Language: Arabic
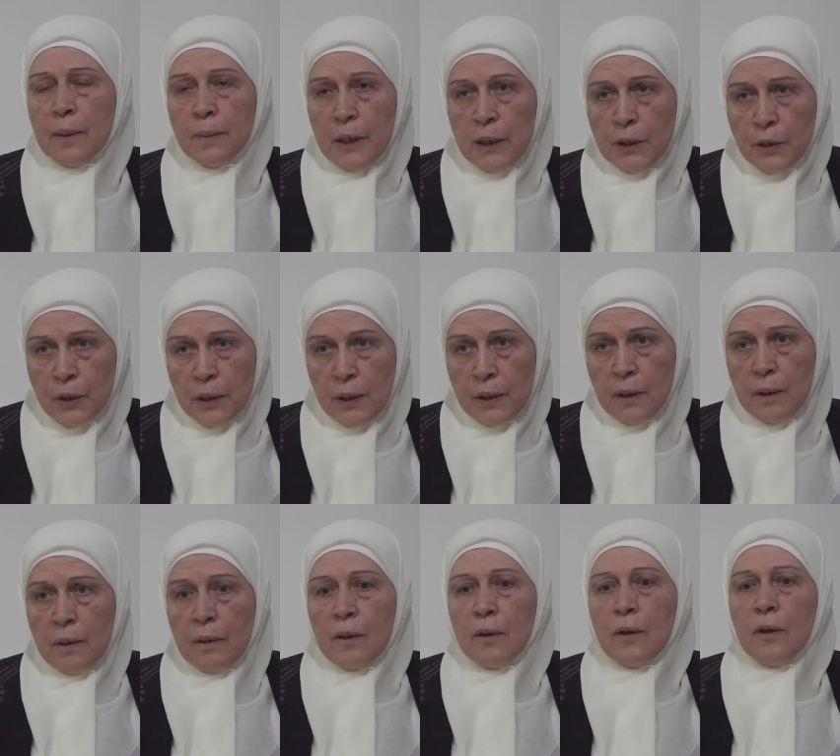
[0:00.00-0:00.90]
من
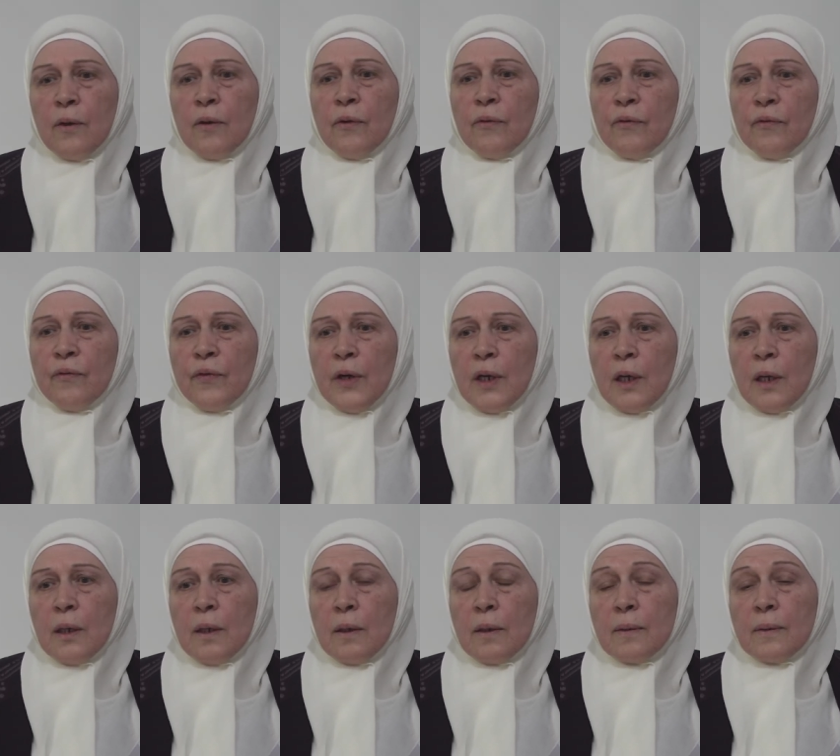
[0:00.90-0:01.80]
عشرة
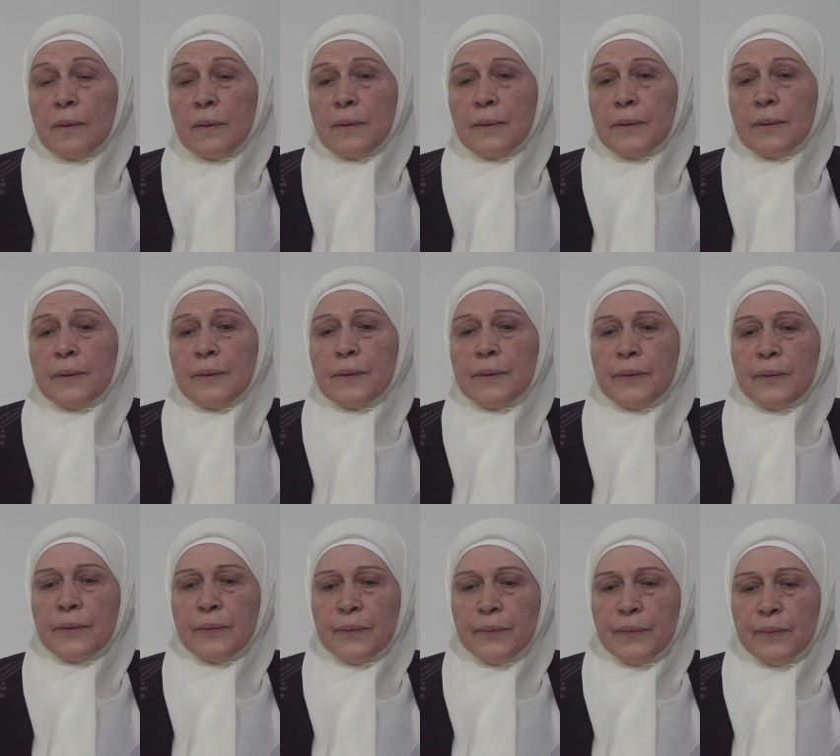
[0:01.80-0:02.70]

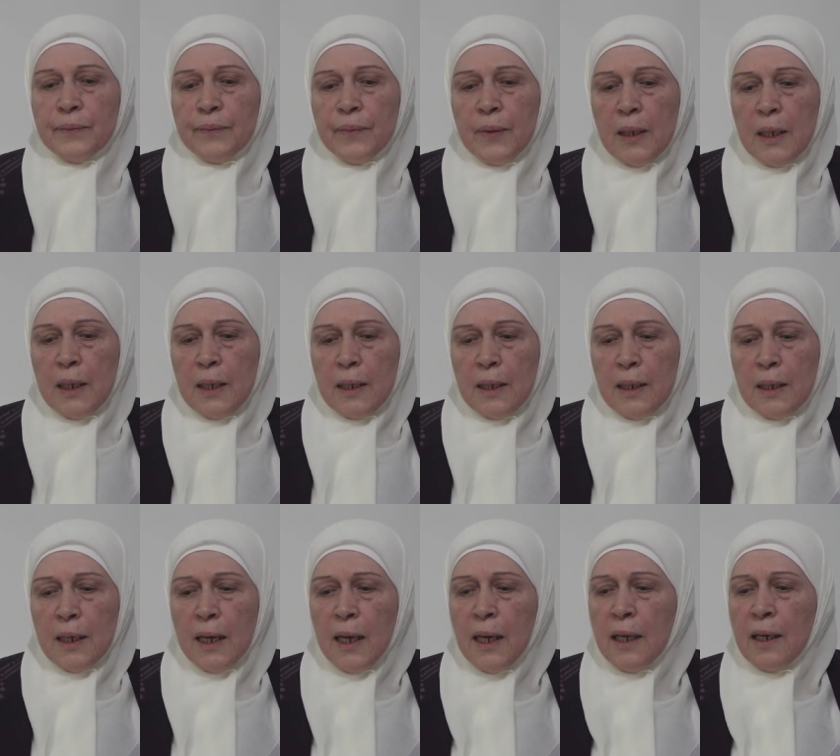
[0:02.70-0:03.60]

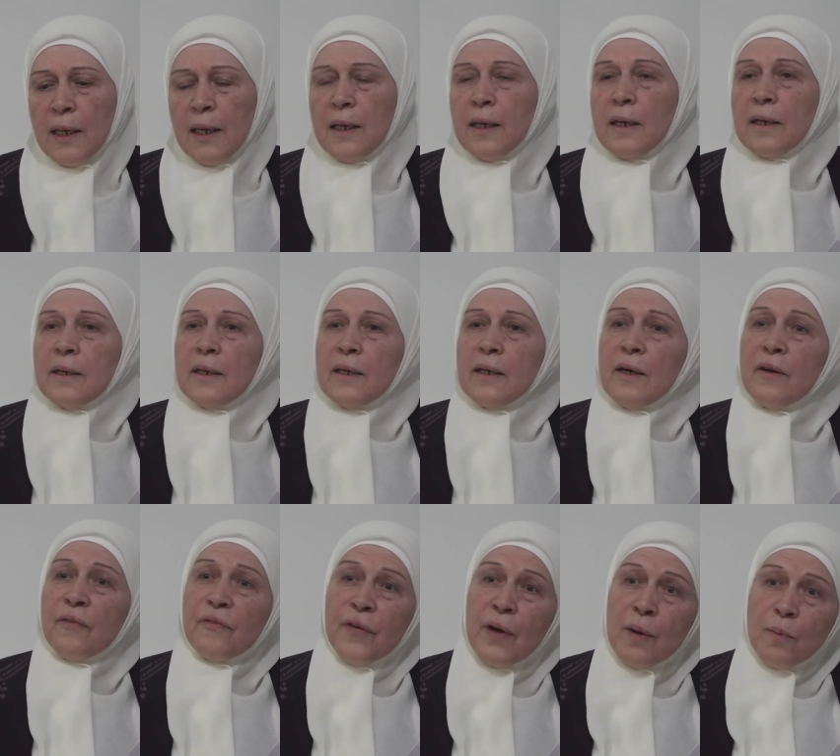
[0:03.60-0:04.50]
فأهلا آه،
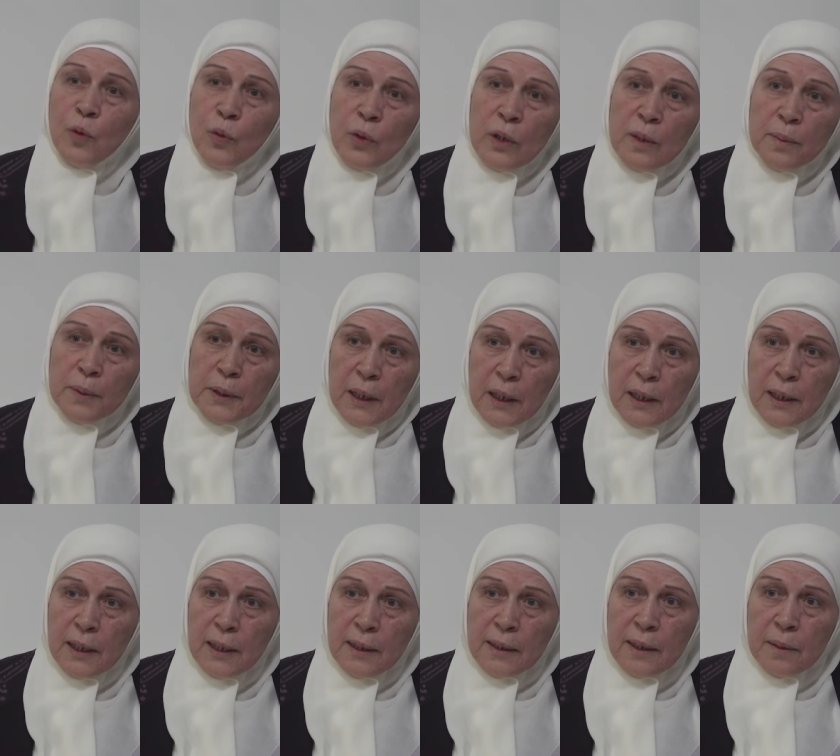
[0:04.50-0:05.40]
أفهموني
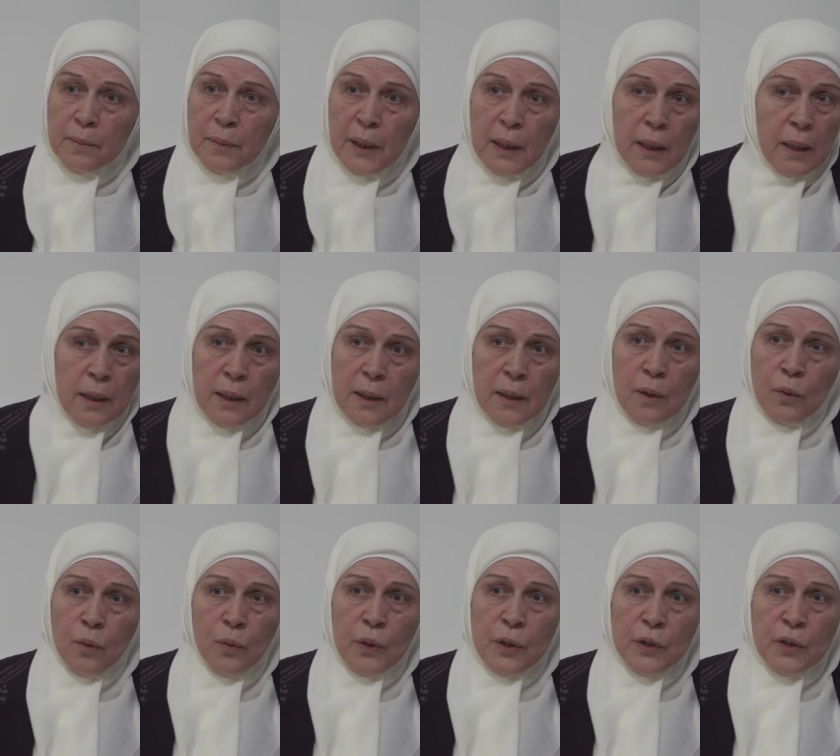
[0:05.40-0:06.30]
بطريقة ما
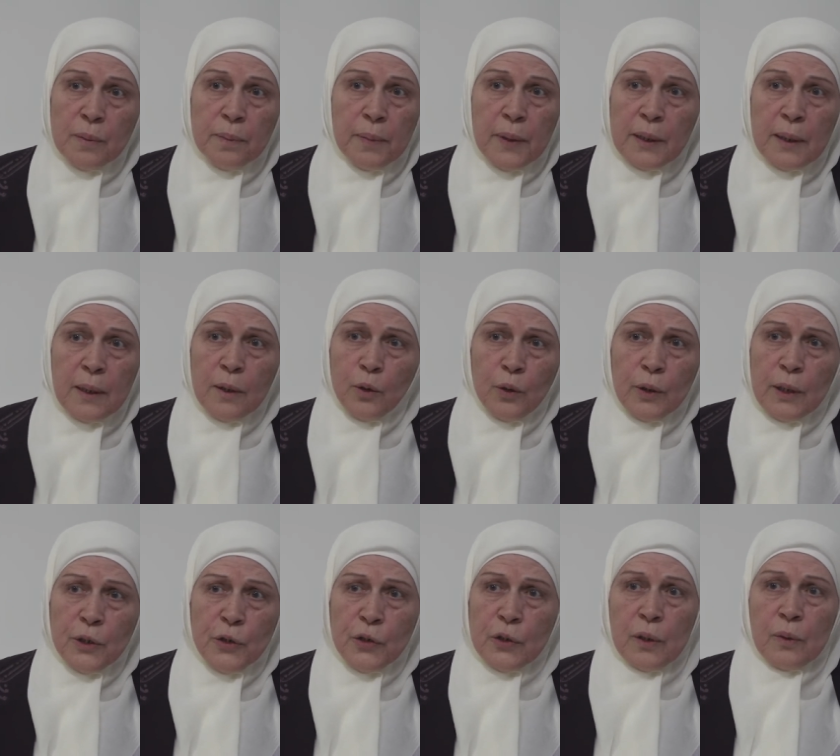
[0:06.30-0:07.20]
أنه يجب أن تأخذ
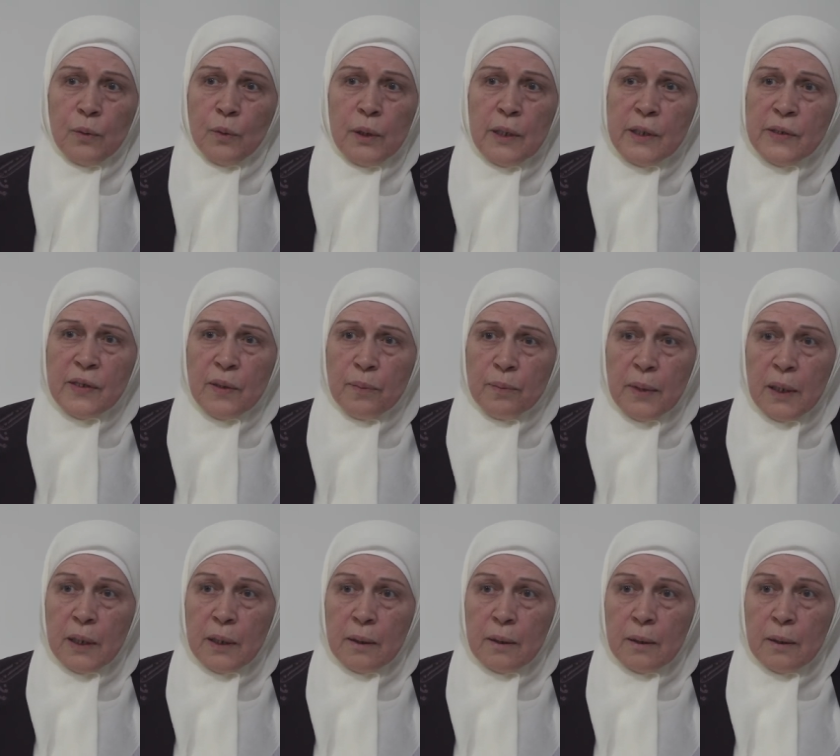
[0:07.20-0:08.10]
عشرة وليس
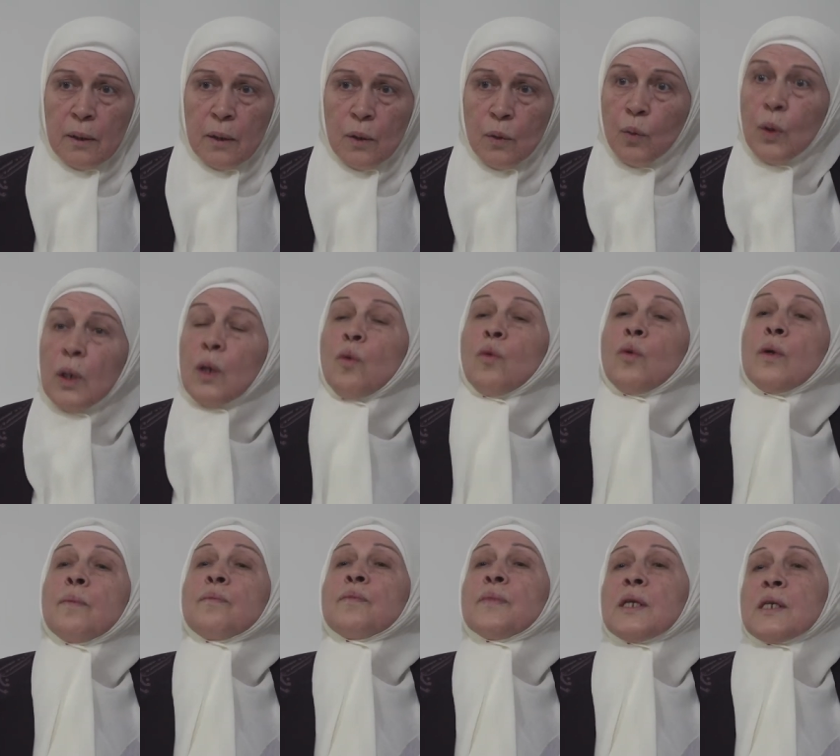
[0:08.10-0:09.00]
8 ولو
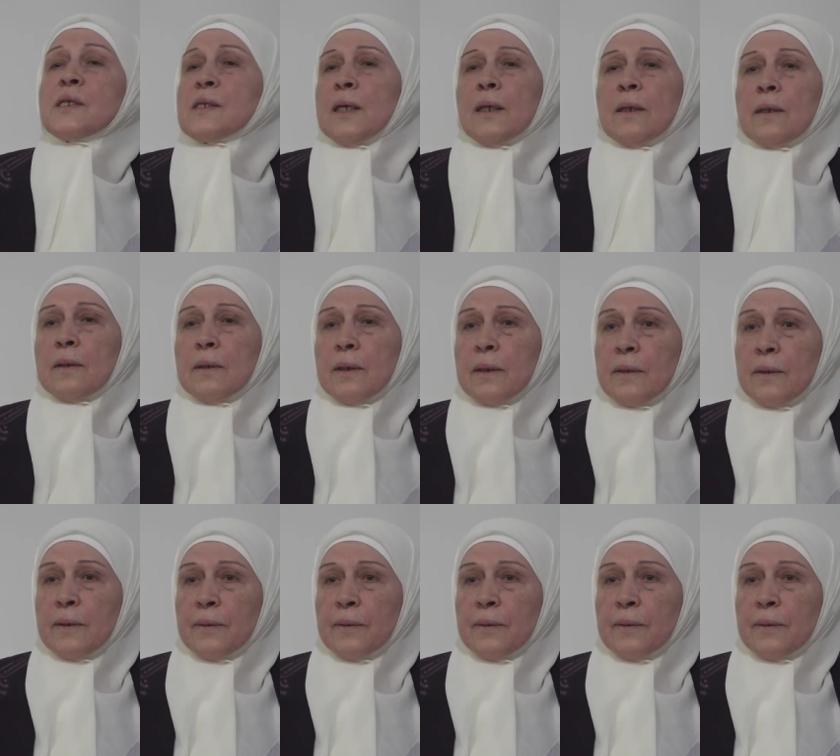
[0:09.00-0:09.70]
لم تستحقها